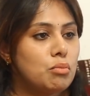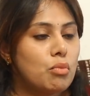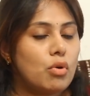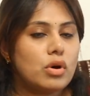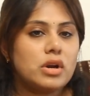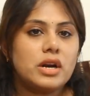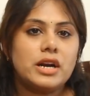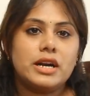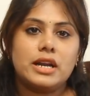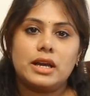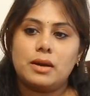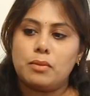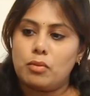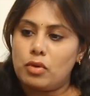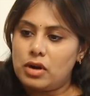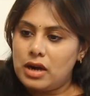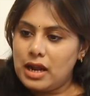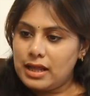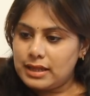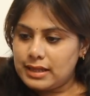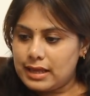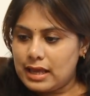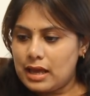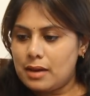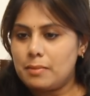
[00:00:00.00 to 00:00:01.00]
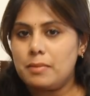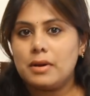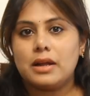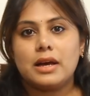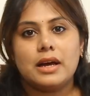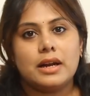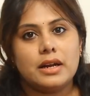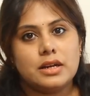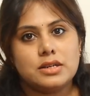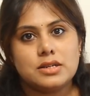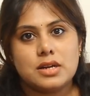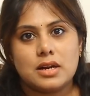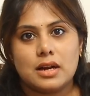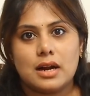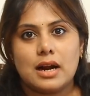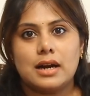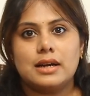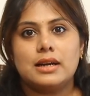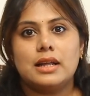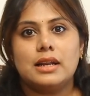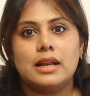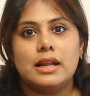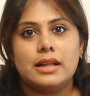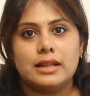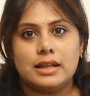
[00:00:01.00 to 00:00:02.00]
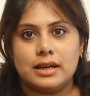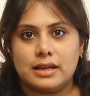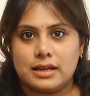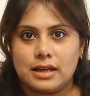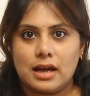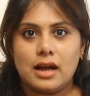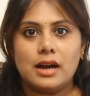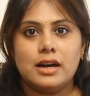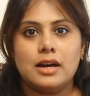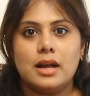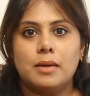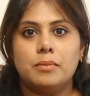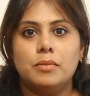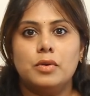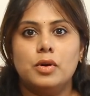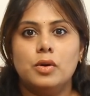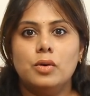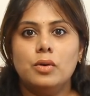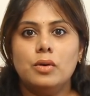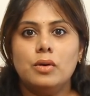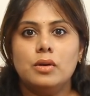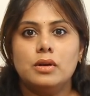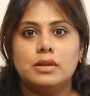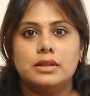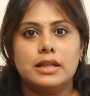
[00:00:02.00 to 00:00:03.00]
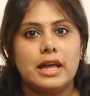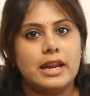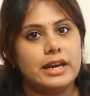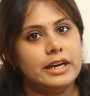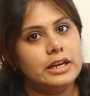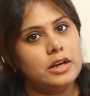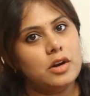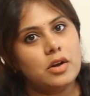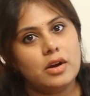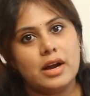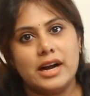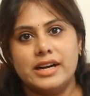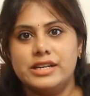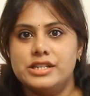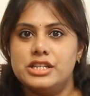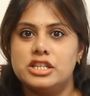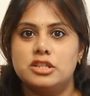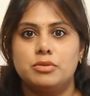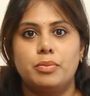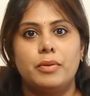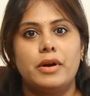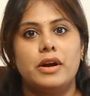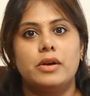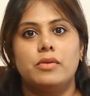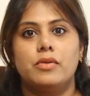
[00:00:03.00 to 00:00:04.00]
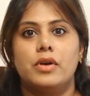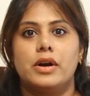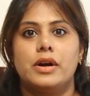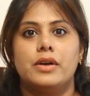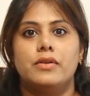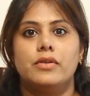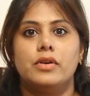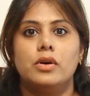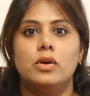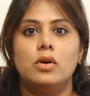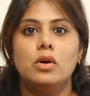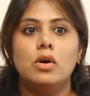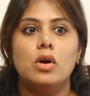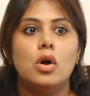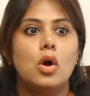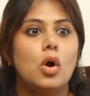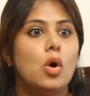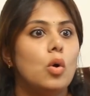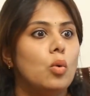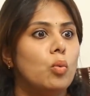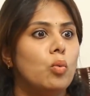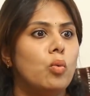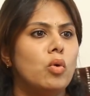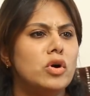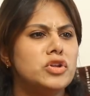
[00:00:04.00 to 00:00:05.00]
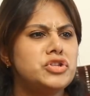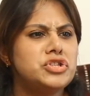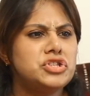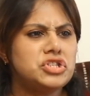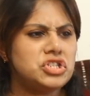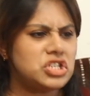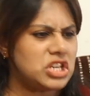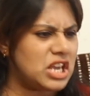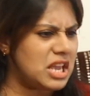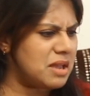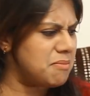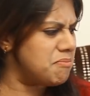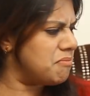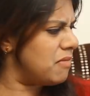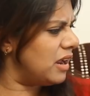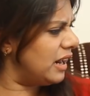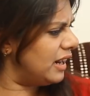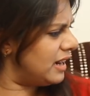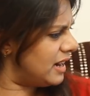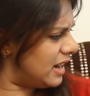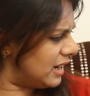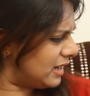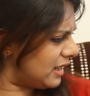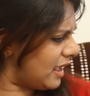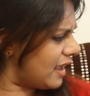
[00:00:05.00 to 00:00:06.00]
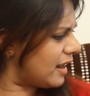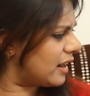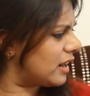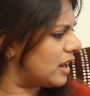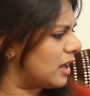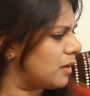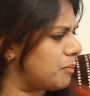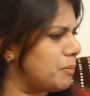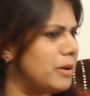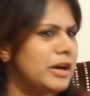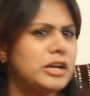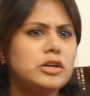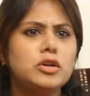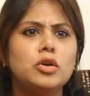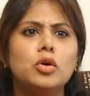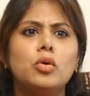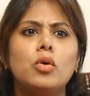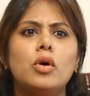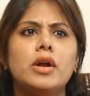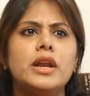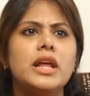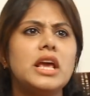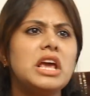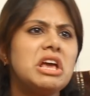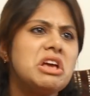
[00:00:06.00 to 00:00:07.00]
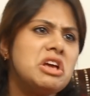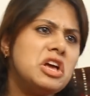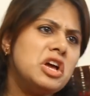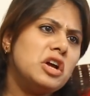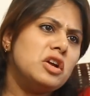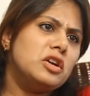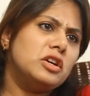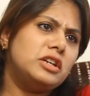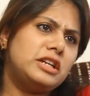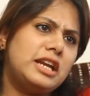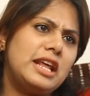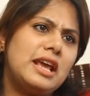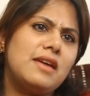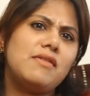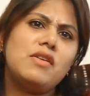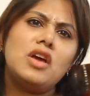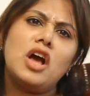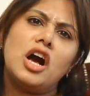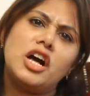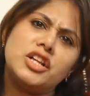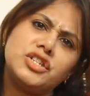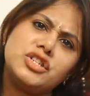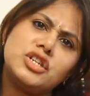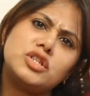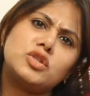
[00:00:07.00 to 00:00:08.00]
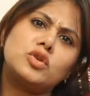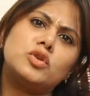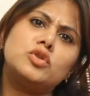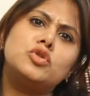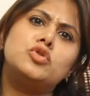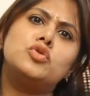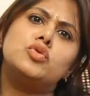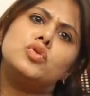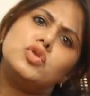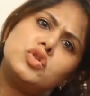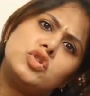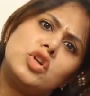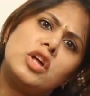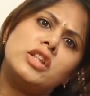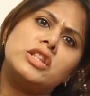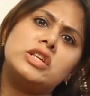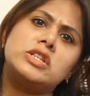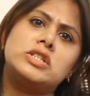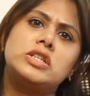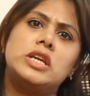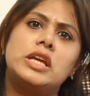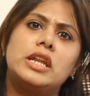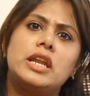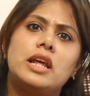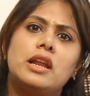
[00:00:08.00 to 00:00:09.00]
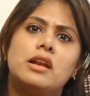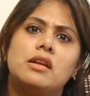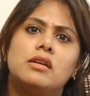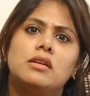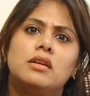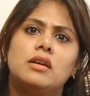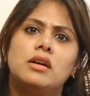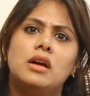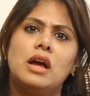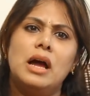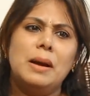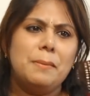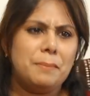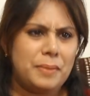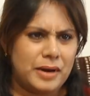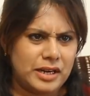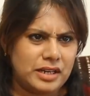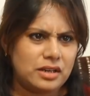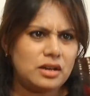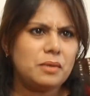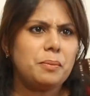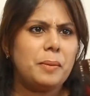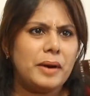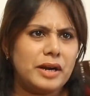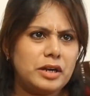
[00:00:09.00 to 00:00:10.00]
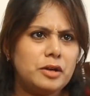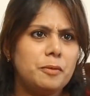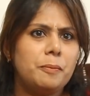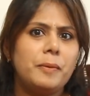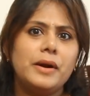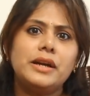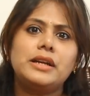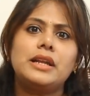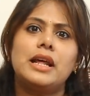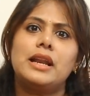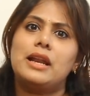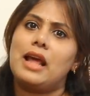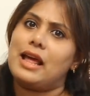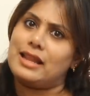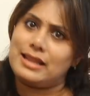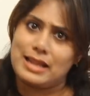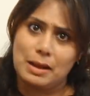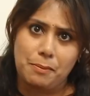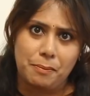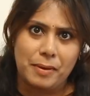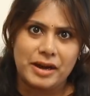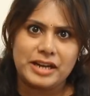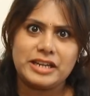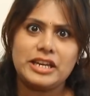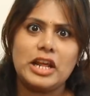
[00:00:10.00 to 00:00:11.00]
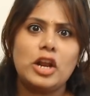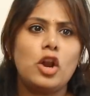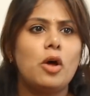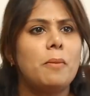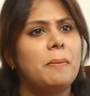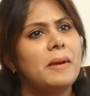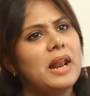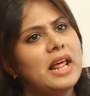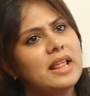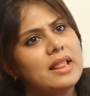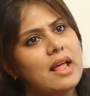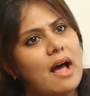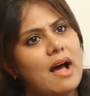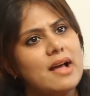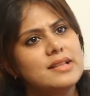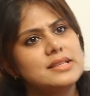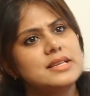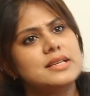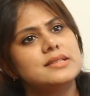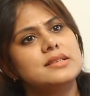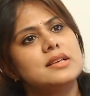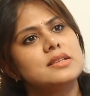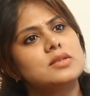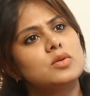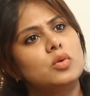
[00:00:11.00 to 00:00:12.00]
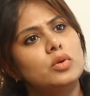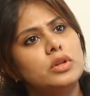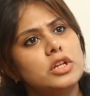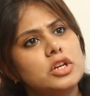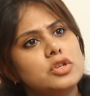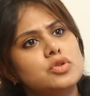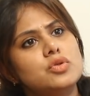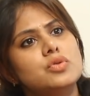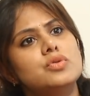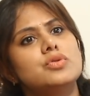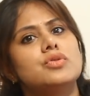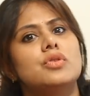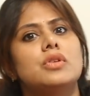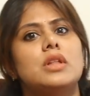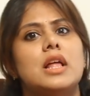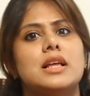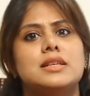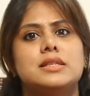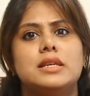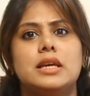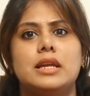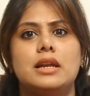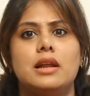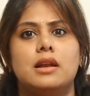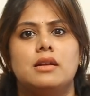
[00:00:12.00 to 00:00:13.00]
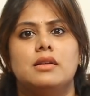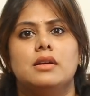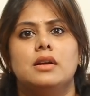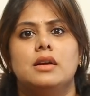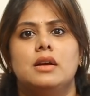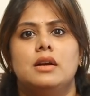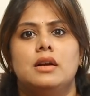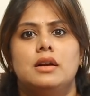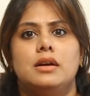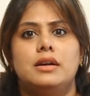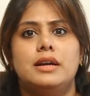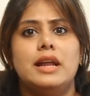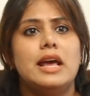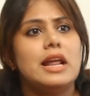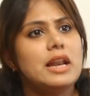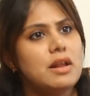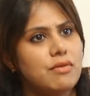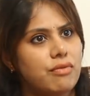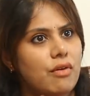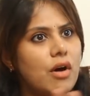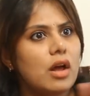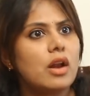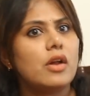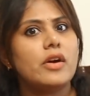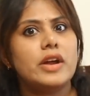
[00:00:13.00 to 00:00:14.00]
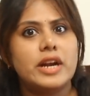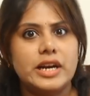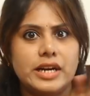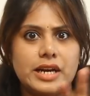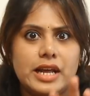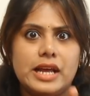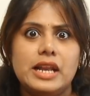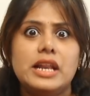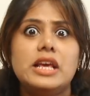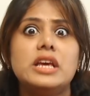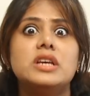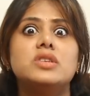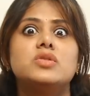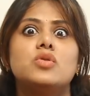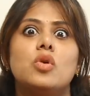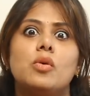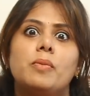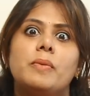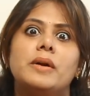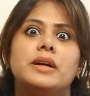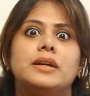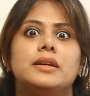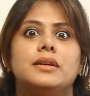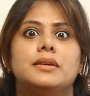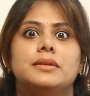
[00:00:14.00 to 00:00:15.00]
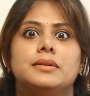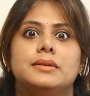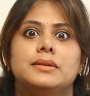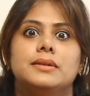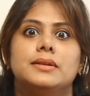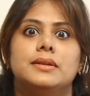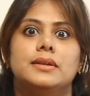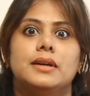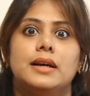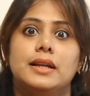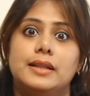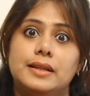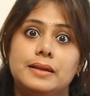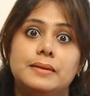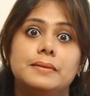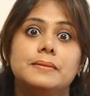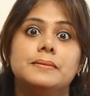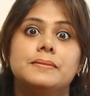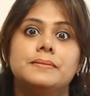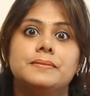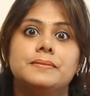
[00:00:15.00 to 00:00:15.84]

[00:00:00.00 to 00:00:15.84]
మొన్నటికి మొన్న అది కేబుల్ కనెక్షన్ కట్టలేదట డబ్బులు దాని ఇంట్లో కట్ చేసిపోయాడు వాడెవడో వచ్చి ఇమ్మీడియట్గా ఇక్కడ పెట్టుకొని టీవీ ఆన్ చేసుకొని చూస్తుంది సీరియల్ పెట్టు పెట్టు పెట్టని అదే పెట్టే లోపల అది ఆన్ చేసేసుకొని చూస్తుంది ఆ సీరియల్ డైలీ ఫాలో అయ్యే డైలీ సోప్ అంట అది